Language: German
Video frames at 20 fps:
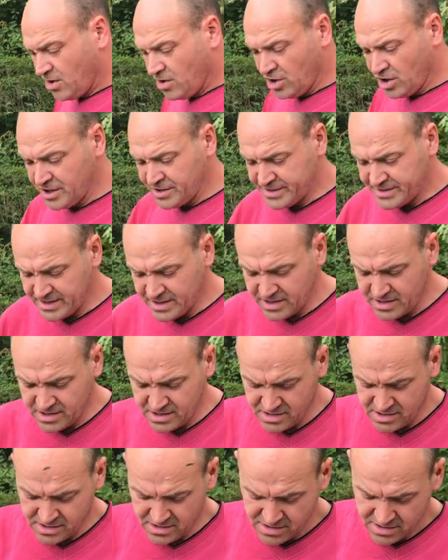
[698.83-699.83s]
Und
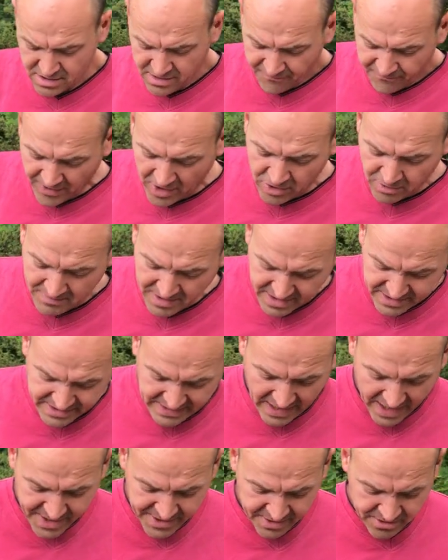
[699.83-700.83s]
äh, Warum mache ich
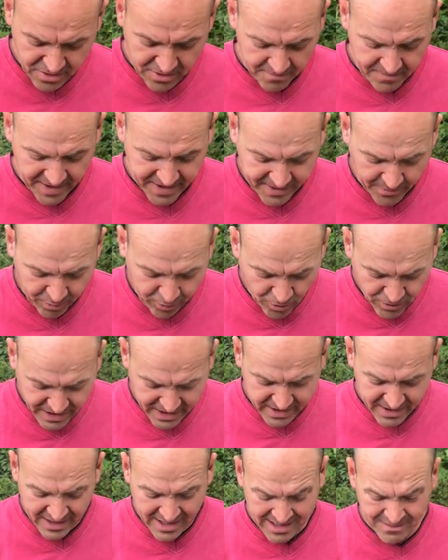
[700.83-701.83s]
keine komplette
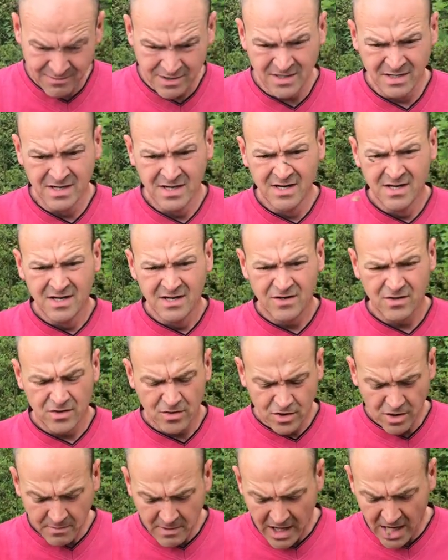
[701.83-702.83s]
Brutentnahme?
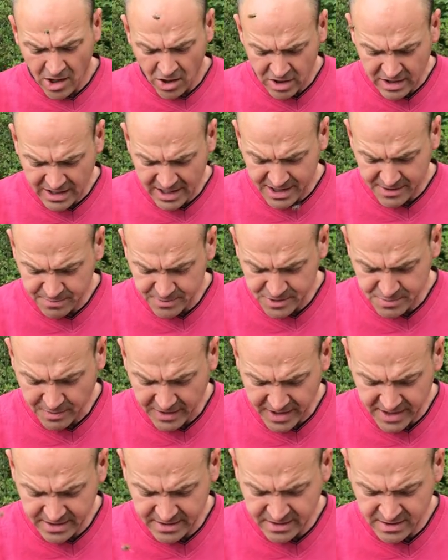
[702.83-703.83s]
Können wir auch gleich
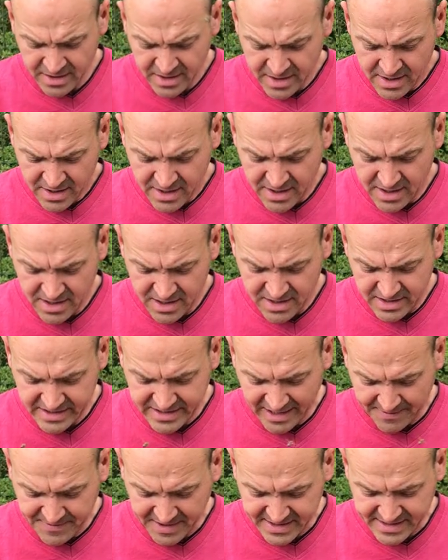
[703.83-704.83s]
besprechen. Äh, ich
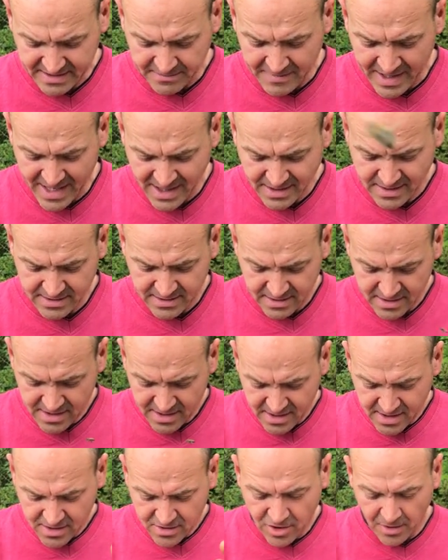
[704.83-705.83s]
habe das gemacht,
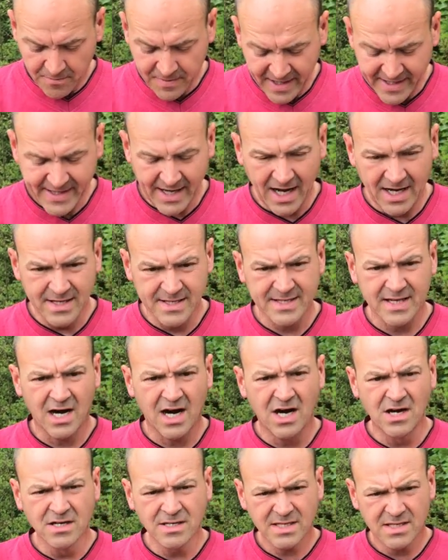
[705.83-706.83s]
komplett alles
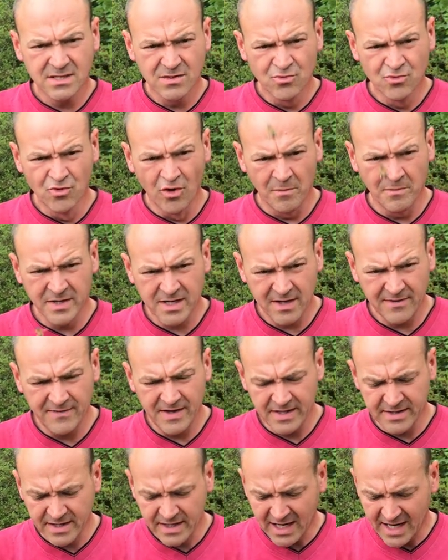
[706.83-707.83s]
raus, nur
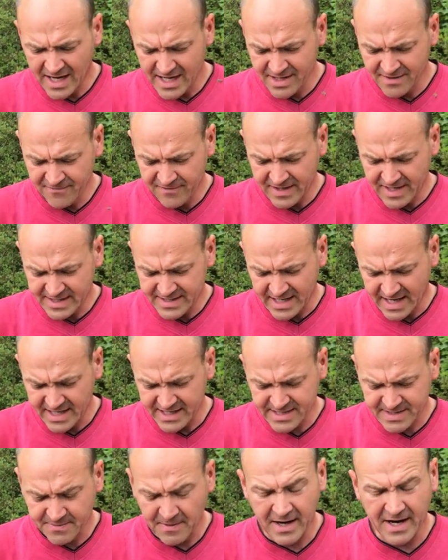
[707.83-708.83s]
Mittelwände rein, vielleicht
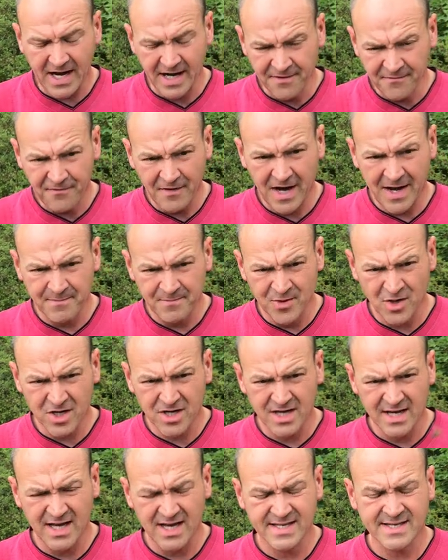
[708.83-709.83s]
ein, zwei Randwaben noch
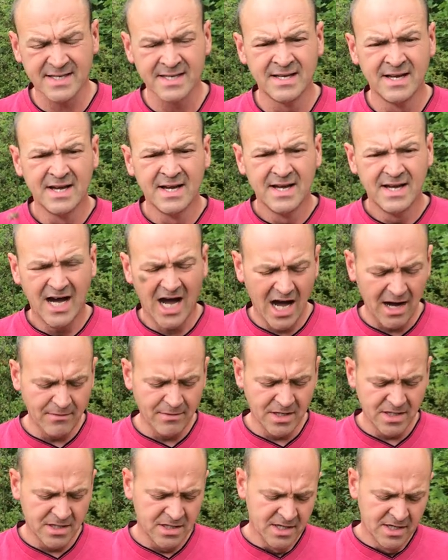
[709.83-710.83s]
gelassen,
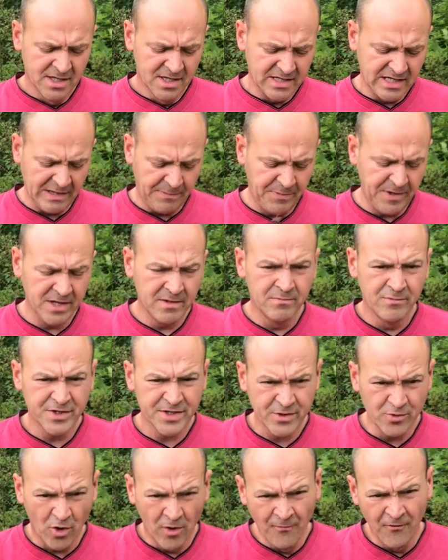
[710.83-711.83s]
aber die Bienen
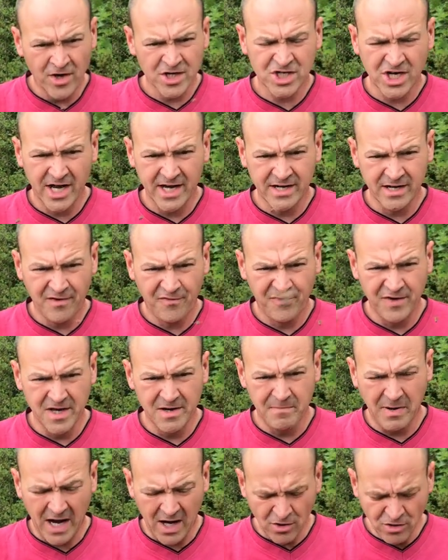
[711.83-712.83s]
müssen unwahrscheinlich viel
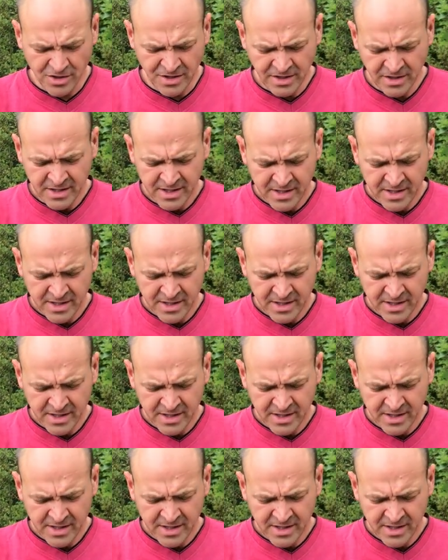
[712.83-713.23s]
bauen.